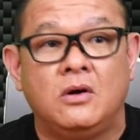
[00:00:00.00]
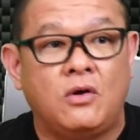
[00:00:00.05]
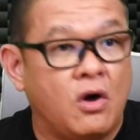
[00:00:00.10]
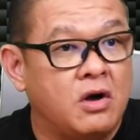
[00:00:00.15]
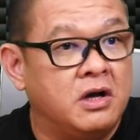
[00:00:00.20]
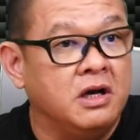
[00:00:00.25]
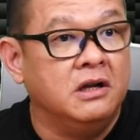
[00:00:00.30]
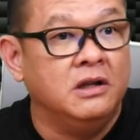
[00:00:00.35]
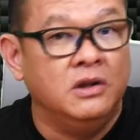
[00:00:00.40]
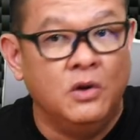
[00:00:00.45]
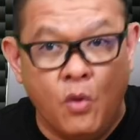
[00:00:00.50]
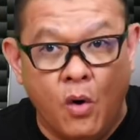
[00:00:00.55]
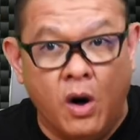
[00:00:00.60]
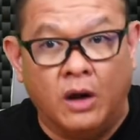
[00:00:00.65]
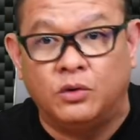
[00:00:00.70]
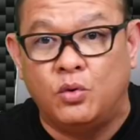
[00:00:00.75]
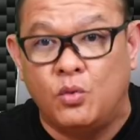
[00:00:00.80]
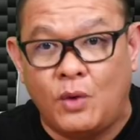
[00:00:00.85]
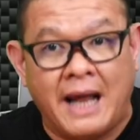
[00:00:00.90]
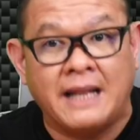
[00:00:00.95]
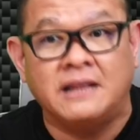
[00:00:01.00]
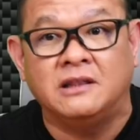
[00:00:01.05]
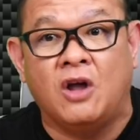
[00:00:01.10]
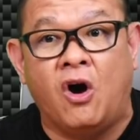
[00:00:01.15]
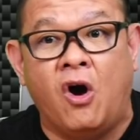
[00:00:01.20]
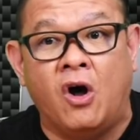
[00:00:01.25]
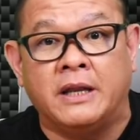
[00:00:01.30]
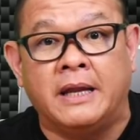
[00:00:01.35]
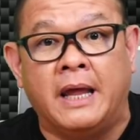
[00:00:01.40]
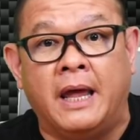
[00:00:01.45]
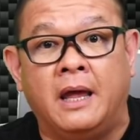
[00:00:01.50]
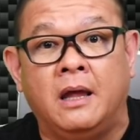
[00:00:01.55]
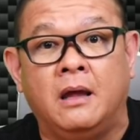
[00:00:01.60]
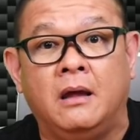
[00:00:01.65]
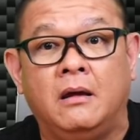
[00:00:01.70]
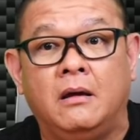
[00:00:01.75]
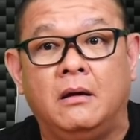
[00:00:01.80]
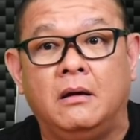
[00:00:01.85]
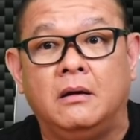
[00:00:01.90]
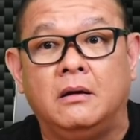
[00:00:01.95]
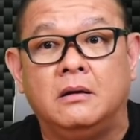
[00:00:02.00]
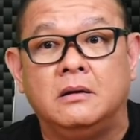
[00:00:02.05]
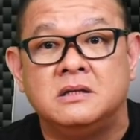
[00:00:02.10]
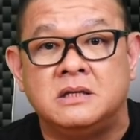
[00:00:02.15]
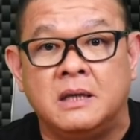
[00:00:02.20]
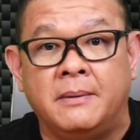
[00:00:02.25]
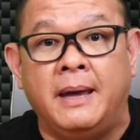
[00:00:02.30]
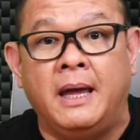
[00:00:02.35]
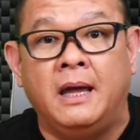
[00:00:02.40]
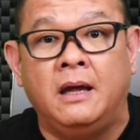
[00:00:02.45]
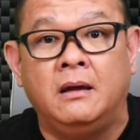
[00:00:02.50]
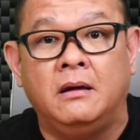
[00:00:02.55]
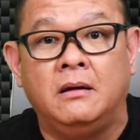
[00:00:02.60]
ก็คือหน่วงทุกขั้นตอนไง ใช่ไหม